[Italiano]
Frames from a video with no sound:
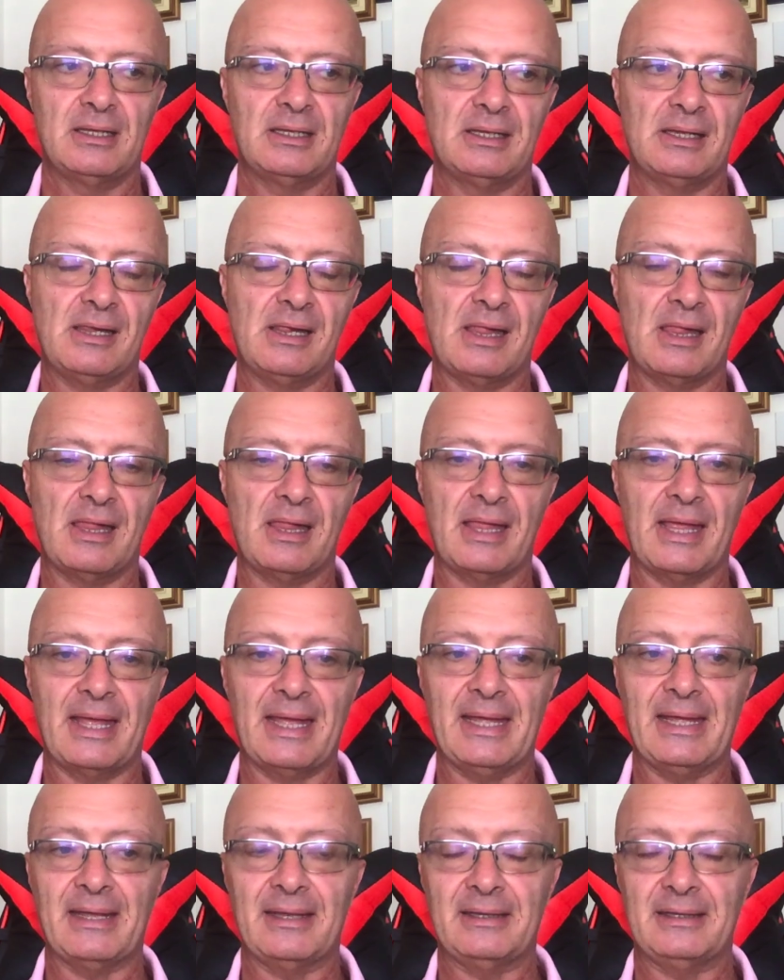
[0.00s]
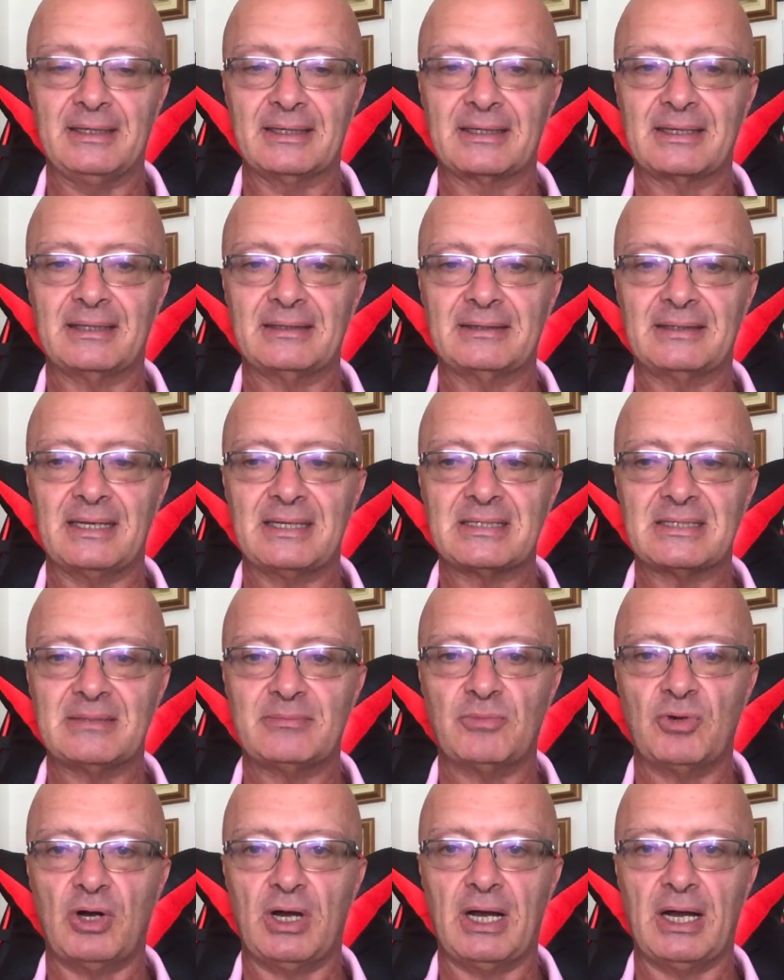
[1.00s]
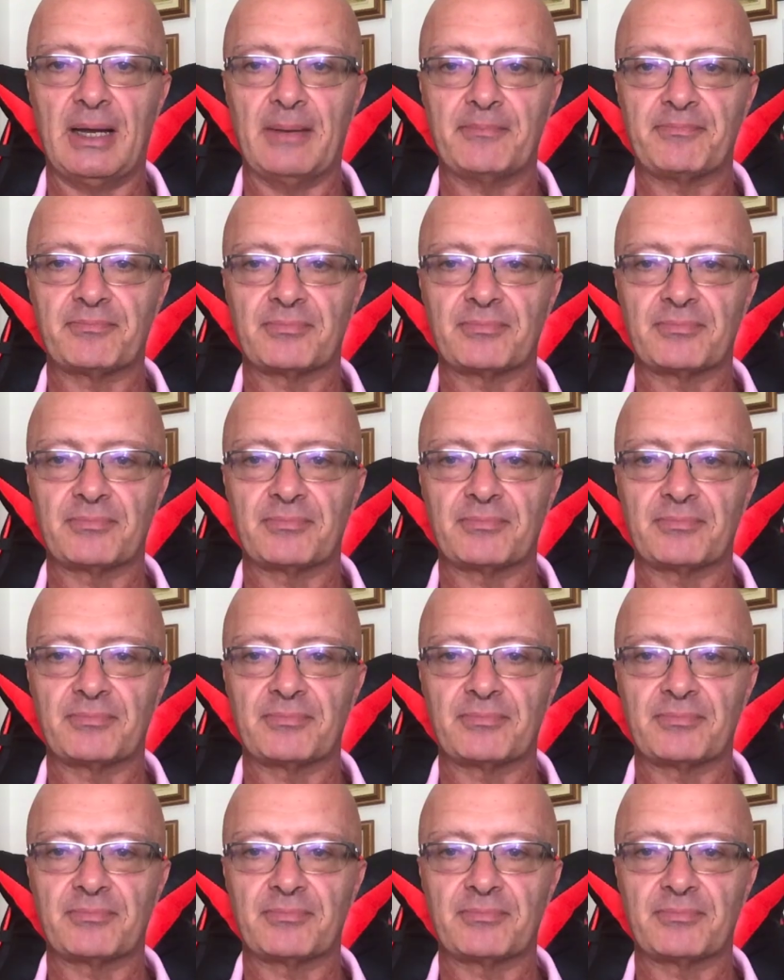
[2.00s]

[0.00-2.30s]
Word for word: eh, e l'incantesimo ha